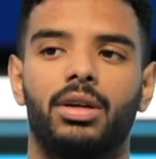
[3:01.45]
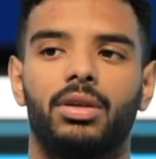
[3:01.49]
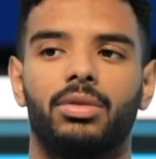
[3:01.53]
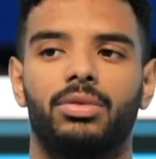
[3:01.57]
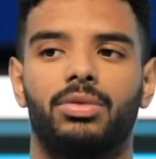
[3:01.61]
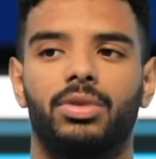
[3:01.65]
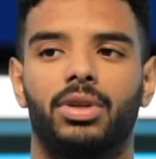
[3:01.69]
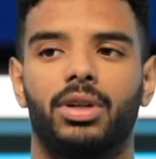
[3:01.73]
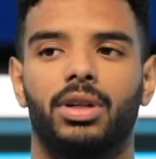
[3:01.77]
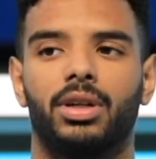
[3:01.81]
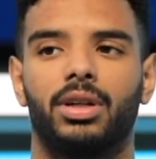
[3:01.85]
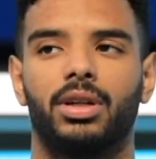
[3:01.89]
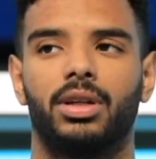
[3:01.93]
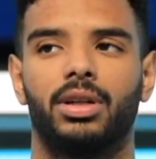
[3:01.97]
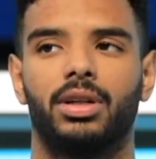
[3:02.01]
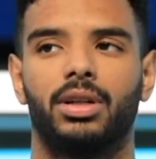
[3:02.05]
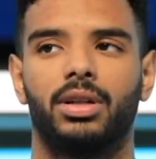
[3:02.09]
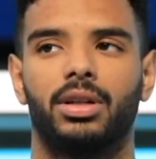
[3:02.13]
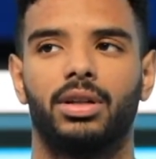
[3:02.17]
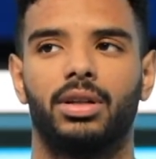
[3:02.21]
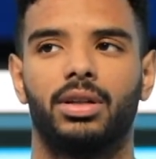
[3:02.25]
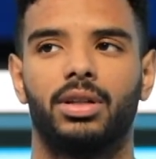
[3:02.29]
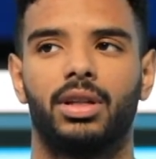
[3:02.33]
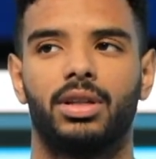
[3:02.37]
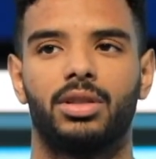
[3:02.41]

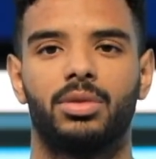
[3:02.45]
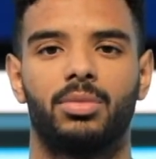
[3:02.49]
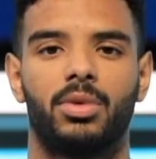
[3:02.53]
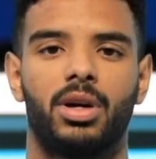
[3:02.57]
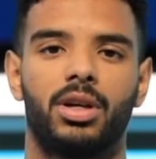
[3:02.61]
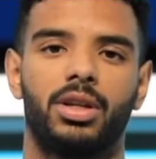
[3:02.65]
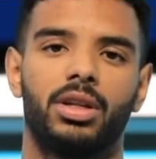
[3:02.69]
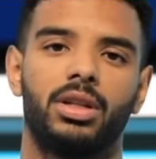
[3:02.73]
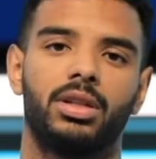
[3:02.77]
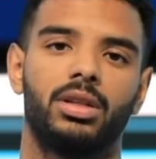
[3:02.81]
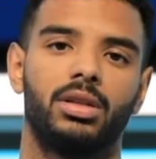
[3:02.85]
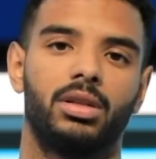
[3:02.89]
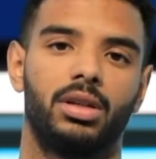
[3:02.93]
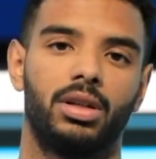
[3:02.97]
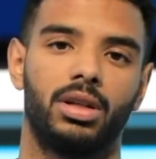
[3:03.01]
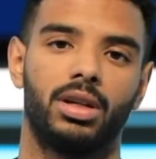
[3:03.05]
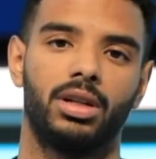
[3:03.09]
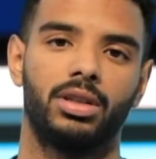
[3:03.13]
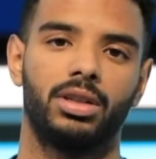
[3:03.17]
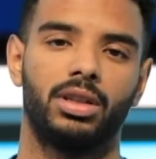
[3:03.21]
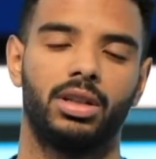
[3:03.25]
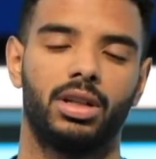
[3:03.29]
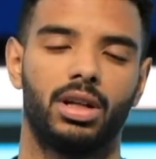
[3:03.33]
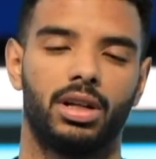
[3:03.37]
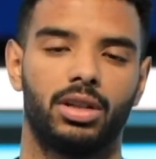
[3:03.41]
فان تمارين
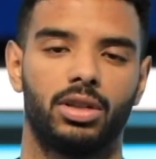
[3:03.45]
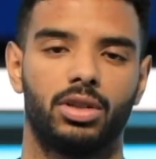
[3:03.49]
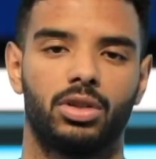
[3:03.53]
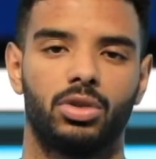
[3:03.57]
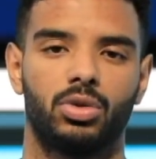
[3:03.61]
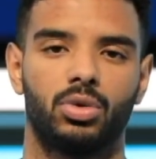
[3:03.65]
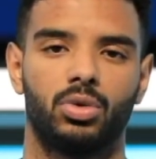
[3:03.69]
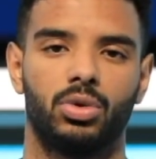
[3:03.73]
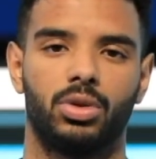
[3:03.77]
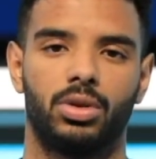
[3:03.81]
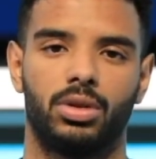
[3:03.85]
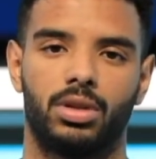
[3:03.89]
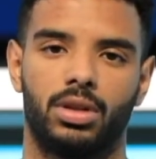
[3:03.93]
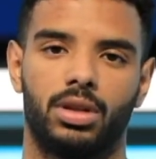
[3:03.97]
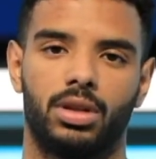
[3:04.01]
النادي كانت تكون